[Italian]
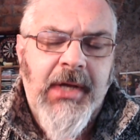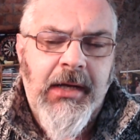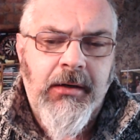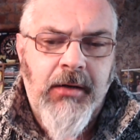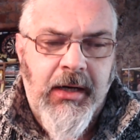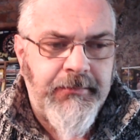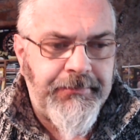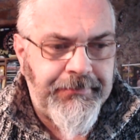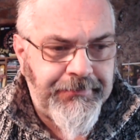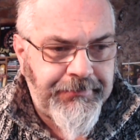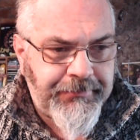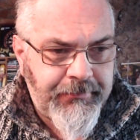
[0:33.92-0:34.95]
allora,
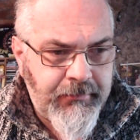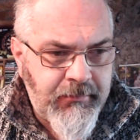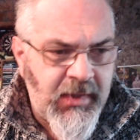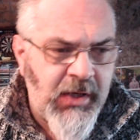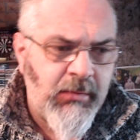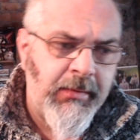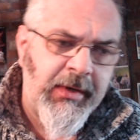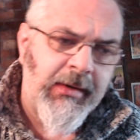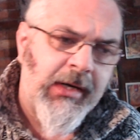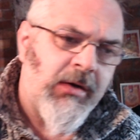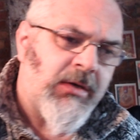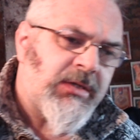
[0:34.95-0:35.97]
come
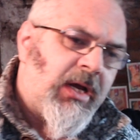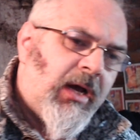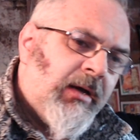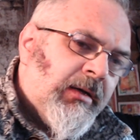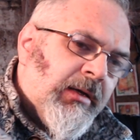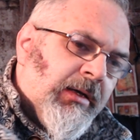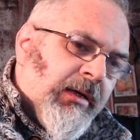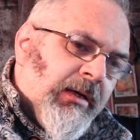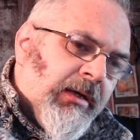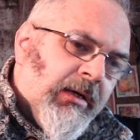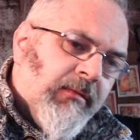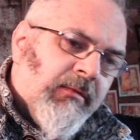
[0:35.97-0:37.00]
prima cosa
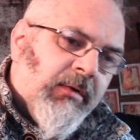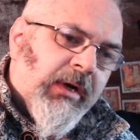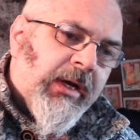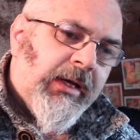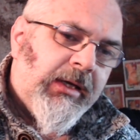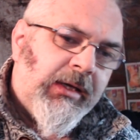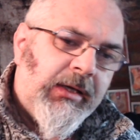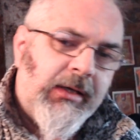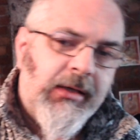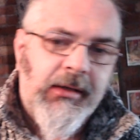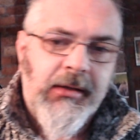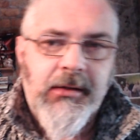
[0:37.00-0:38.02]

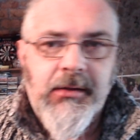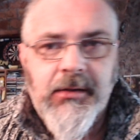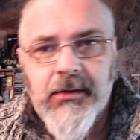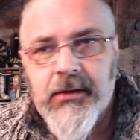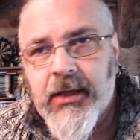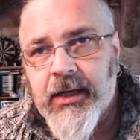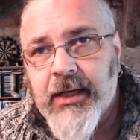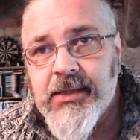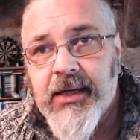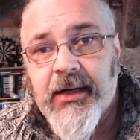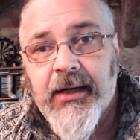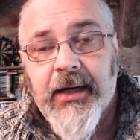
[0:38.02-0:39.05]
vorrei
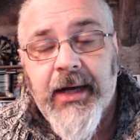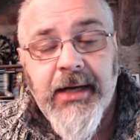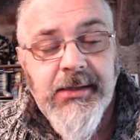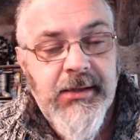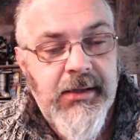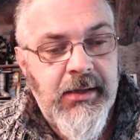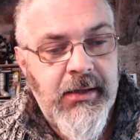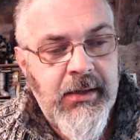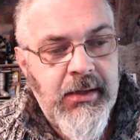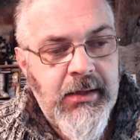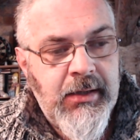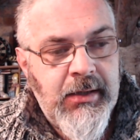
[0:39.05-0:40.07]
ringraziare i ragazzi
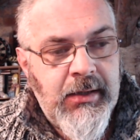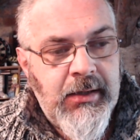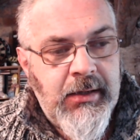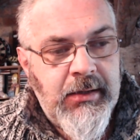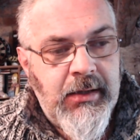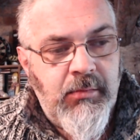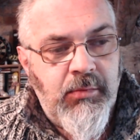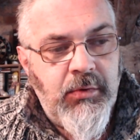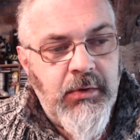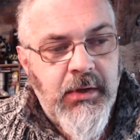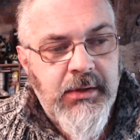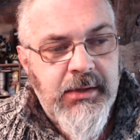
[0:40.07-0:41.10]
del
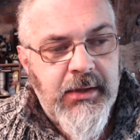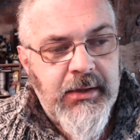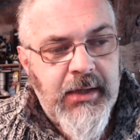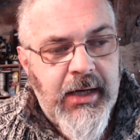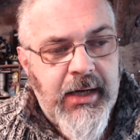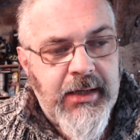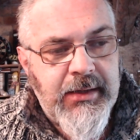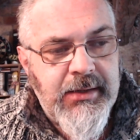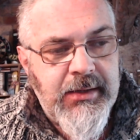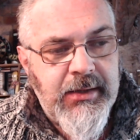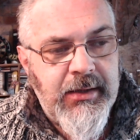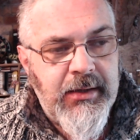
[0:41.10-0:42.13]
Bulldozer Dars,
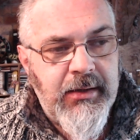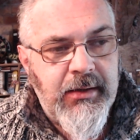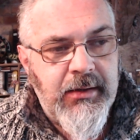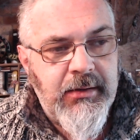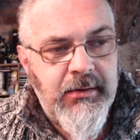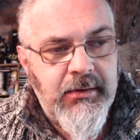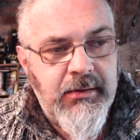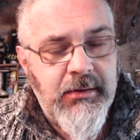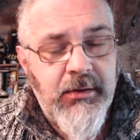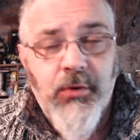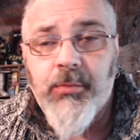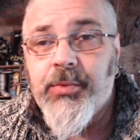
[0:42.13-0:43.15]
eh,
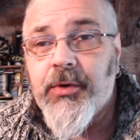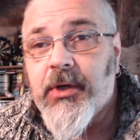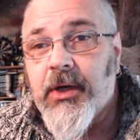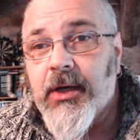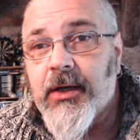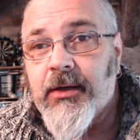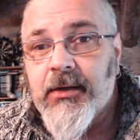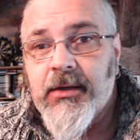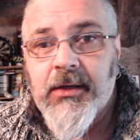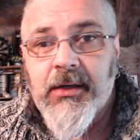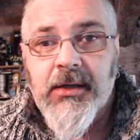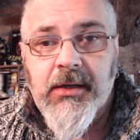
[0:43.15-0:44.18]
gruppo che
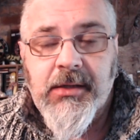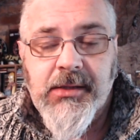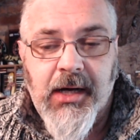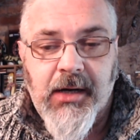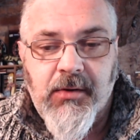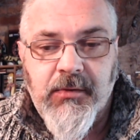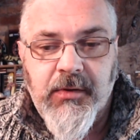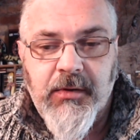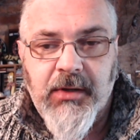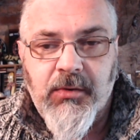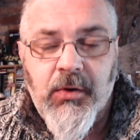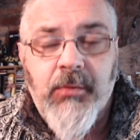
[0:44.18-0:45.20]
sta
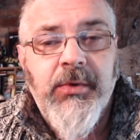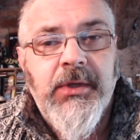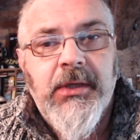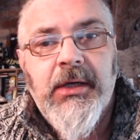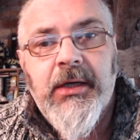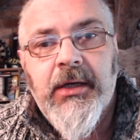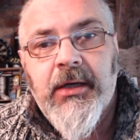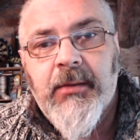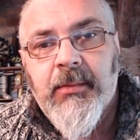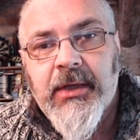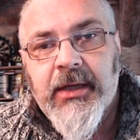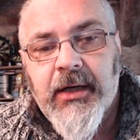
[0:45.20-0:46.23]
continuando l'OBT in
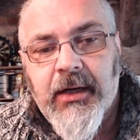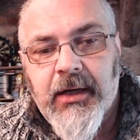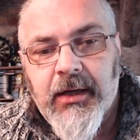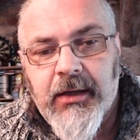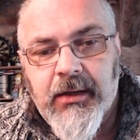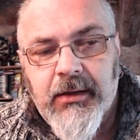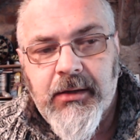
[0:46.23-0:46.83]
maniera